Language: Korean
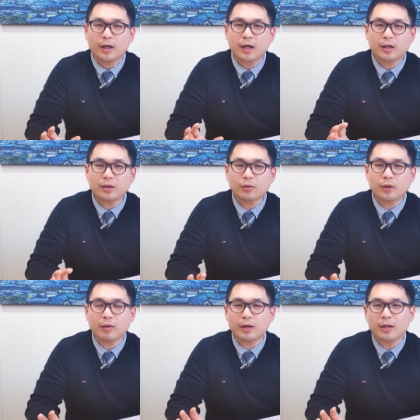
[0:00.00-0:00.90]

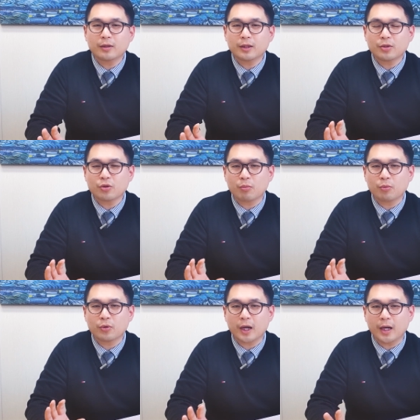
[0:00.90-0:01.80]
학교에 관련된
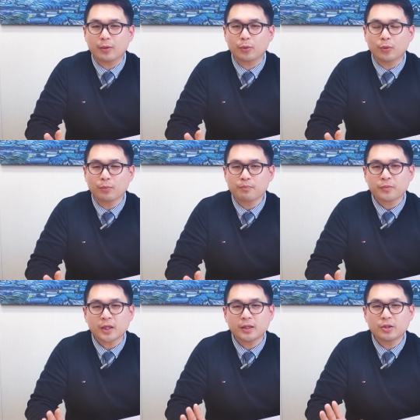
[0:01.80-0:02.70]
정보를 알고
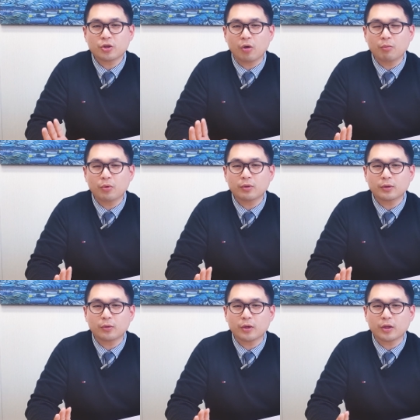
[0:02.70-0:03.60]
그
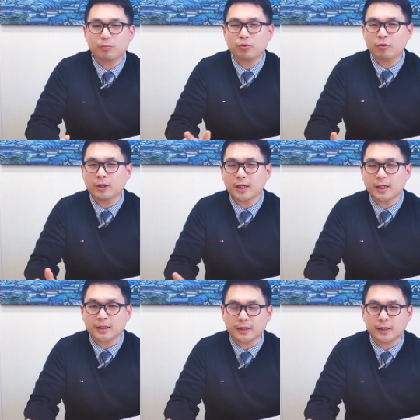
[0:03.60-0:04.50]
정보를 통해서
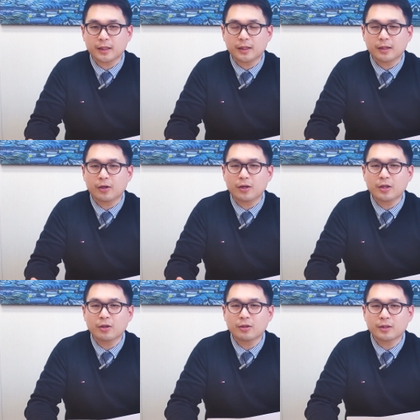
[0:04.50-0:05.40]
풀어나가는 어,
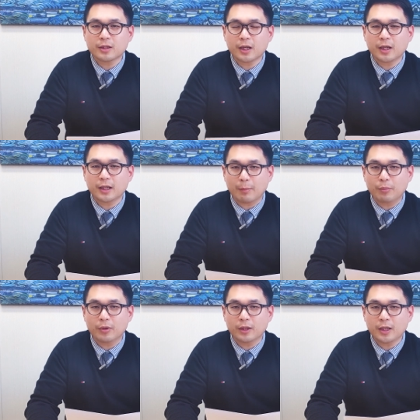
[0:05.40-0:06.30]
이런 스타일의
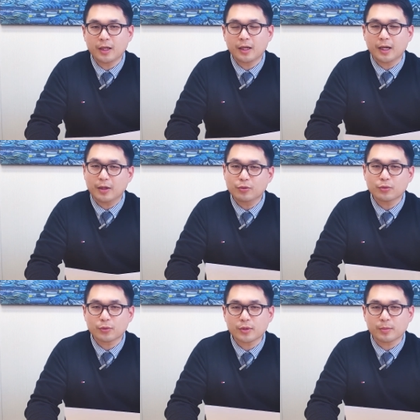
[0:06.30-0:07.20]
답변이
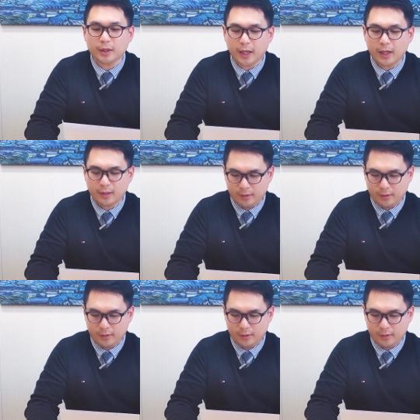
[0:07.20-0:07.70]
아주 좋습니다.